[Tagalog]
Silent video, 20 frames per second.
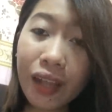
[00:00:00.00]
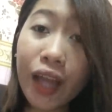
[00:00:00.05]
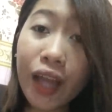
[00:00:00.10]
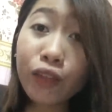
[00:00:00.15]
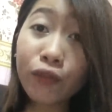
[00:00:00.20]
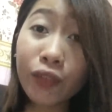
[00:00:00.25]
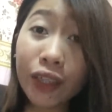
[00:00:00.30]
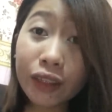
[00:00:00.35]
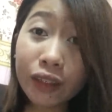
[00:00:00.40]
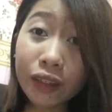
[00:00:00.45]

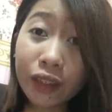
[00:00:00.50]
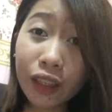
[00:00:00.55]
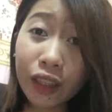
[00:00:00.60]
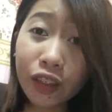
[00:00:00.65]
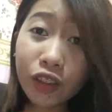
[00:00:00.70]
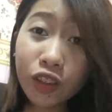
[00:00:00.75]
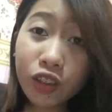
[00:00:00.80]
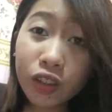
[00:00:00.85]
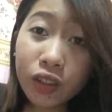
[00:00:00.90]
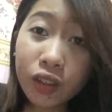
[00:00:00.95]

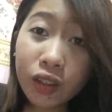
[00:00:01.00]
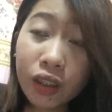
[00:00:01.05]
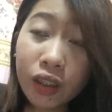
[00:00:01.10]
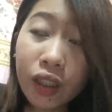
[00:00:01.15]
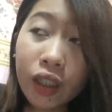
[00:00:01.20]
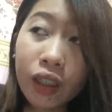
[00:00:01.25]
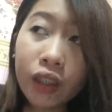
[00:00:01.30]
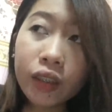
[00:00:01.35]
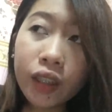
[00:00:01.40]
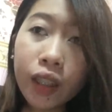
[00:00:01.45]
advantage.
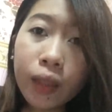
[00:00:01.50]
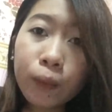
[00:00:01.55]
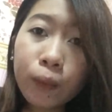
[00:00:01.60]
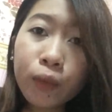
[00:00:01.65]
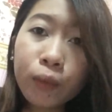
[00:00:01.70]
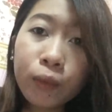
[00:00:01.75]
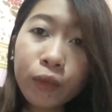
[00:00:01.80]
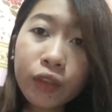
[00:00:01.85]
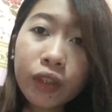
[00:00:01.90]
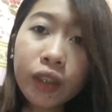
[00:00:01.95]
Then,
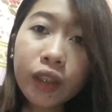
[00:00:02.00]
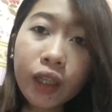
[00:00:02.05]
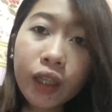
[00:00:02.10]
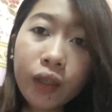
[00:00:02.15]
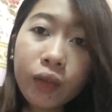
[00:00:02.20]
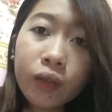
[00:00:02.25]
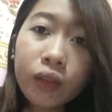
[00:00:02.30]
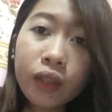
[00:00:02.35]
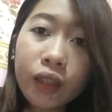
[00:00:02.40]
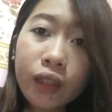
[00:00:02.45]
pumuti
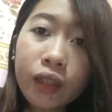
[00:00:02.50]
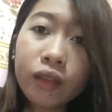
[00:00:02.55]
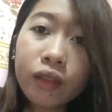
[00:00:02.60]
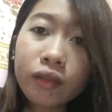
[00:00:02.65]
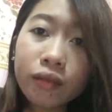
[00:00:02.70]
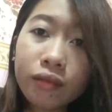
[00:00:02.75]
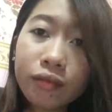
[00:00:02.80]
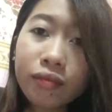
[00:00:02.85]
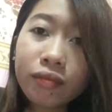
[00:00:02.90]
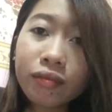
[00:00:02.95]
ako ng
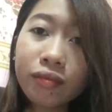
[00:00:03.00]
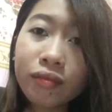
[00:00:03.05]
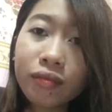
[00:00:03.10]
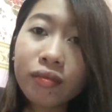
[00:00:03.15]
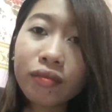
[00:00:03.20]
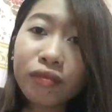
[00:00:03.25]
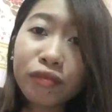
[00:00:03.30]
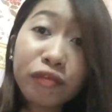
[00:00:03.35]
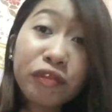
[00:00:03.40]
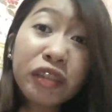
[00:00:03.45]

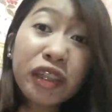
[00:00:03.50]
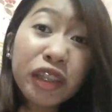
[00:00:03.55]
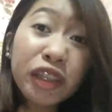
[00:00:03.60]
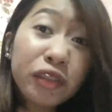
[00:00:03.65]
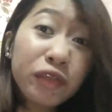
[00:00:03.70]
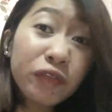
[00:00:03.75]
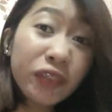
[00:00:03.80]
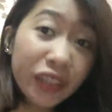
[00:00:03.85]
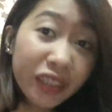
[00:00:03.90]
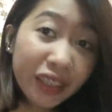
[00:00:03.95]

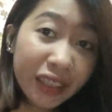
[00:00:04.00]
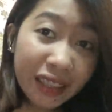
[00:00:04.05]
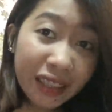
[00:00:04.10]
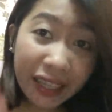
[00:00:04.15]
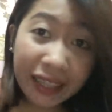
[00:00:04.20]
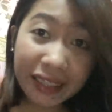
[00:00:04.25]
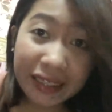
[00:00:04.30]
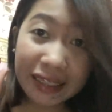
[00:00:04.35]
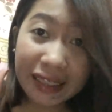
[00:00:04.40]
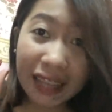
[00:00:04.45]
very, very
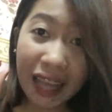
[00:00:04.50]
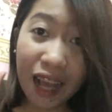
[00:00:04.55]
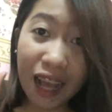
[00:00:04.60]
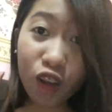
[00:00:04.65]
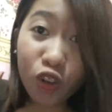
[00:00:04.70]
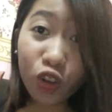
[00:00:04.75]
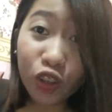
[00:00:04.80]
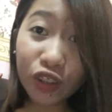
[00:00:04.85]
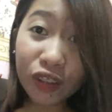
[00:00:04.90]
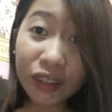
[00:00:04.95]
light lang.
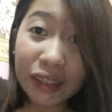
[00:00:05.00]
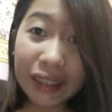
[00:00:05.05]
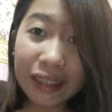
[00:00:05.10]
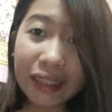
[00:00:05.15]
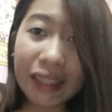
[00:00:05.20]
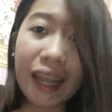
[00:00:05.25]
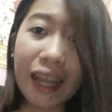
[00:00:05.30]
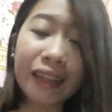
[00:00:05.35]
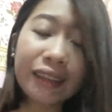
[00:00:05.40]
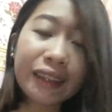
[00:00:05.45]
Konti
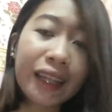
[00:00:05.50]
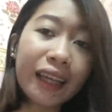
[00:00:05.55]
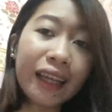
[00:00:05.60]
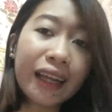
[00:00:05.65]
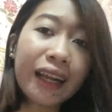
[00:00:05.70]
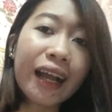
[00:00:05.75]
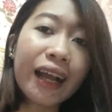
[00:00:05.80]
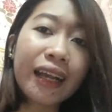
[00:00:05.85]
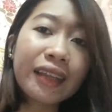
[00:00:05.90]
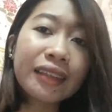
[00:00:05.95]
lang
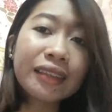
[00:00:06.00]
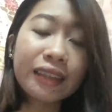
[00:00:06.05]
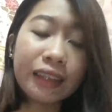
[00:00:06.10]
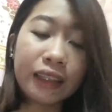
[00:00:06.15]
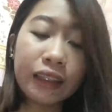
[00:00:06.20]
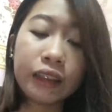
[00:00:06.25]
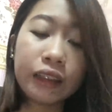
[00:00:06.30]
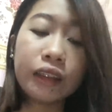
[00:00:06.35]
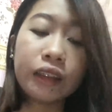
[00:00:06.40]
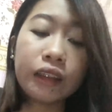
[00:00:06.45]
talaga. As
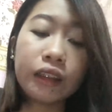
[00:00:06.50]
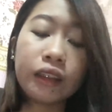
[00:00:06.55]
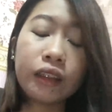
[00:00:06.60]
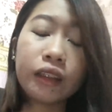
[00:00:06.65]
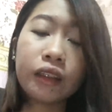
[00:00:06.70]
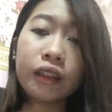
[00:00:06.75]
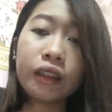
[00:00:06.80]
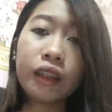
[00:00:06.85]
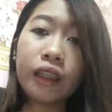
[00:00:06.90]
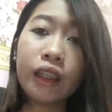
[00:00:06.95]
in,
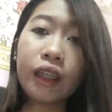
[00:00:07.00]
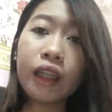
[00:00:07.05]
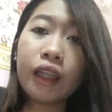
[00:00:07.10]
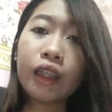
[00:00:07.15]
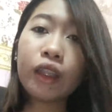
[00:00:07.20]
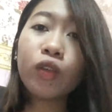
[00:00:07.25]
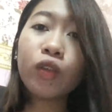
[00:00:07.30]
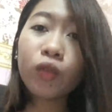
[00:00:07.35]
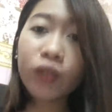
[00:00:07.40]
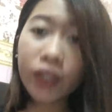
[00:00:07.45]

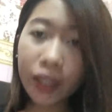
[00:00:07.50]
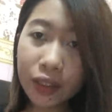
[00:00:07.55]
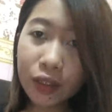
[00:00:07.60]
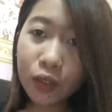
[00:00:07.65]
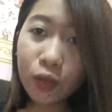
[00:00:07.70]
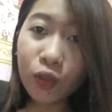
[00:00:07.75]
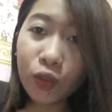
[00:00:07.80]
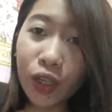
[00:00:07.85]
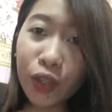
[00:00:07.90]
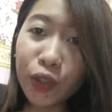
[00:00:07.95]
yung legs
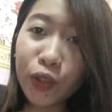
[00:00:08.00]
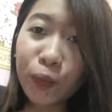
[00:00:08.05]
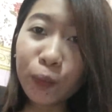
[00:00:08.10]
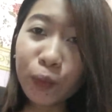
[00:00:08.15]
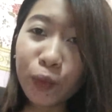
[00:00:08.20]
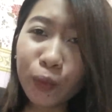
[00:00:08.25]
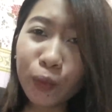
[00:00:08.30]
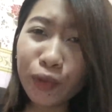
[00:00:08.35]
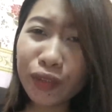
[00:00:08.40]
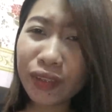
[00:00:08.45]
ko lang yung
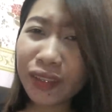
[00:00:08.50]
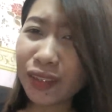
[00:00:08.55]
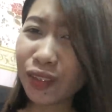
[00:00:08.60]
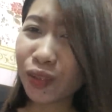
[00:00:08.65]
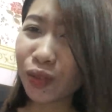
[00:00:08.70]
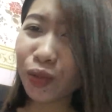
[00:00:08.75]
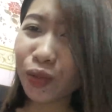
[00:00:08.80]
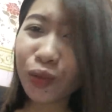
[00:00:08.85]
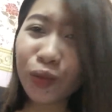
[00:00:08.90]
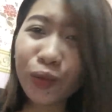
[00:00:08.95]
pumuti
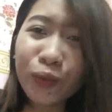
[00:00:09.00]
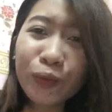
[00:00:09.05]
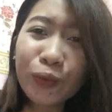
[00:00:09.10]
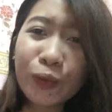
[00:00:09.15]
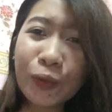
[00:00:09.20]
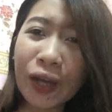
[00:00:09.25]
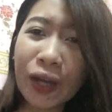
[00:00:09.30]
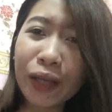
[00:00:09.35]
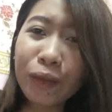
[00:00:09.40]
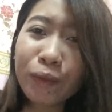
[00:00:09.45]
sa totoong
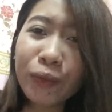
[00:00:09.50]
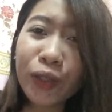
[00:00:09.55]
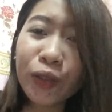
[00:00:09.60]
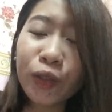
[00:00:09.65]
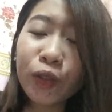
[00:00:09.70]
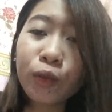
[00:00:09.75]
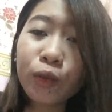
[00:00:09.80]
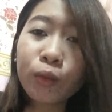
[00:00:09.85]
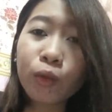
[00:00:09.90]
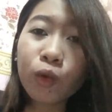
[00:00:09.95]
buhay. Pero
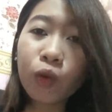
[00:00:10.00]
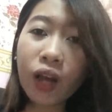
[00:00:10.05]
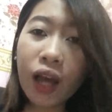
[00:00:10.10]
yung